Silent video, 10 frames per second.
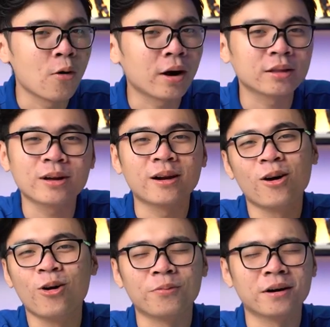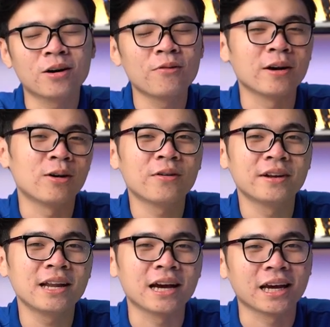hoàn toàn ổn không phải lo
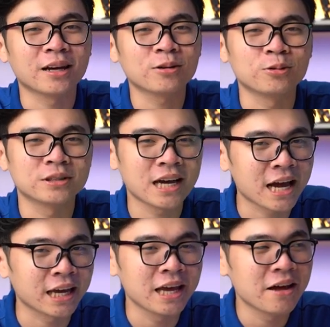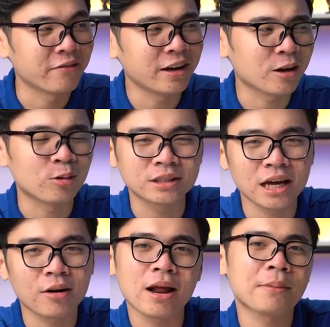vấn đề nghẽn cổ chai vấn đề cổ
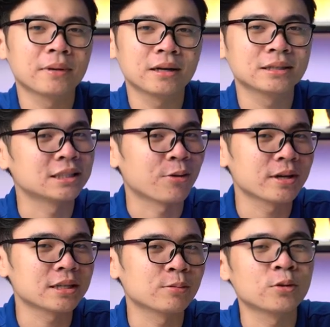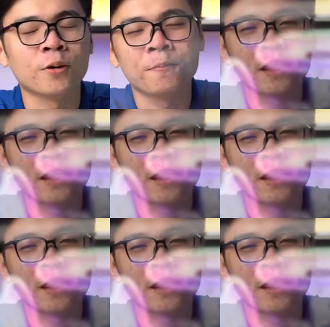chai là RAM mà giải quyết xong rồi